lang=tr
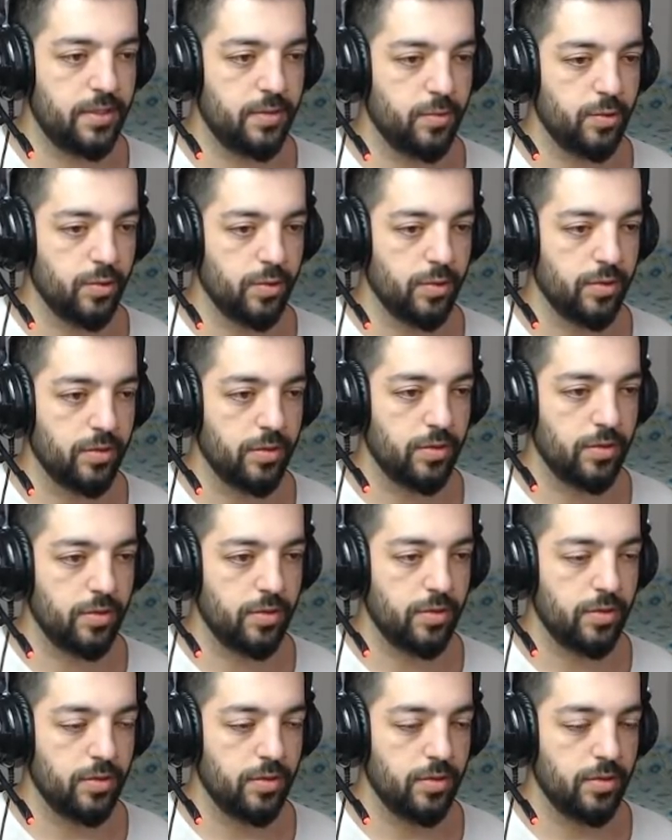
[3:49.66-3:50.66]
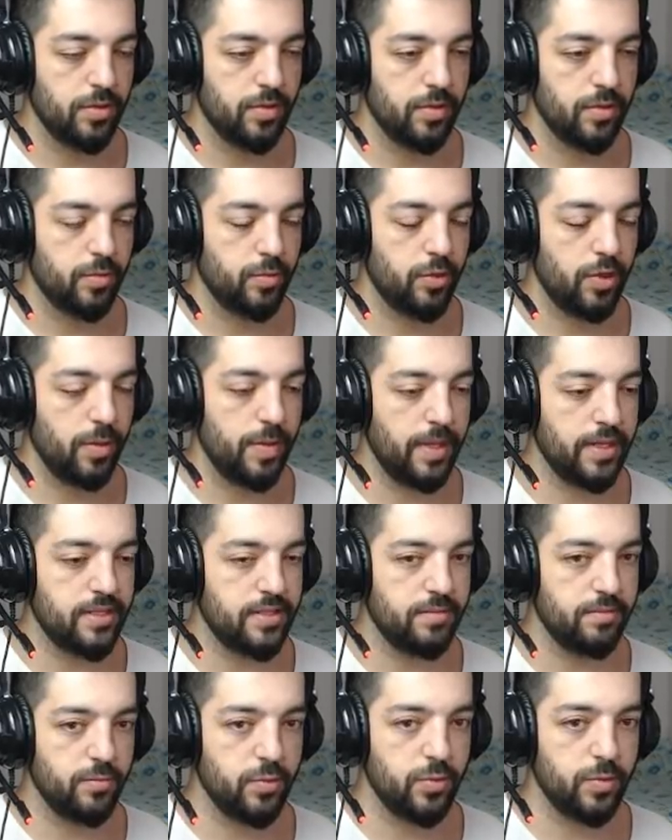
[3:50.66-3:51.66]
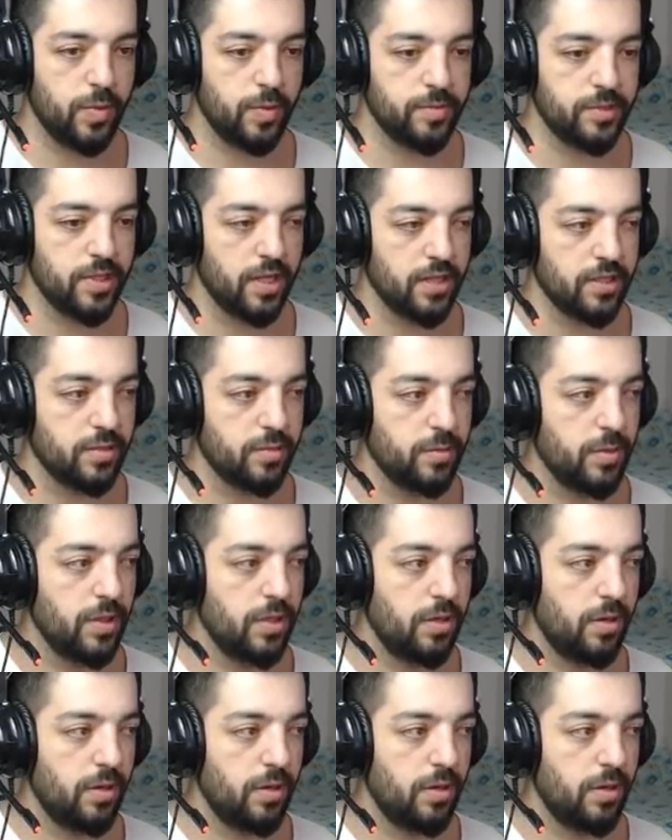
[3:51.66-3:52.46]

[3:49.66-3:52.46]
bitti bunun. Buna benzin bulmamız lazım.